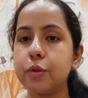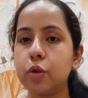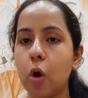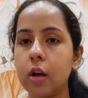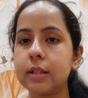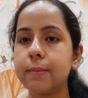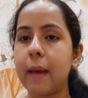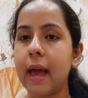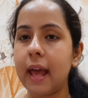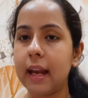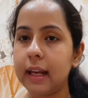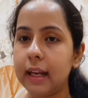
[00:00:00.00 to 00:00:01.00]
सॉक्स
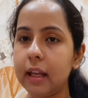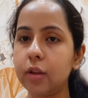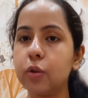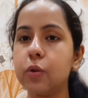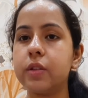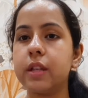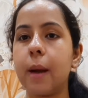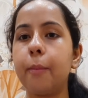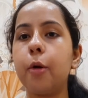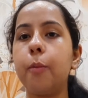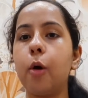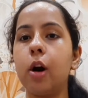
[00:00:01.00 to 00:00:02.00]
पहन ले तो उससे आपको
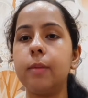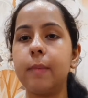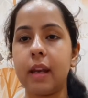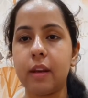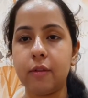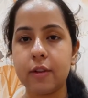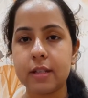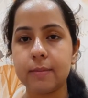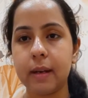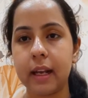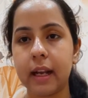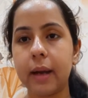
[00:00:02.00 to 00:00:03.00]
बहुत बेनिफिट्स
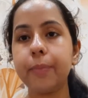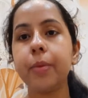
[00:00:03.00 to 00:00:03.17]
मिलेगा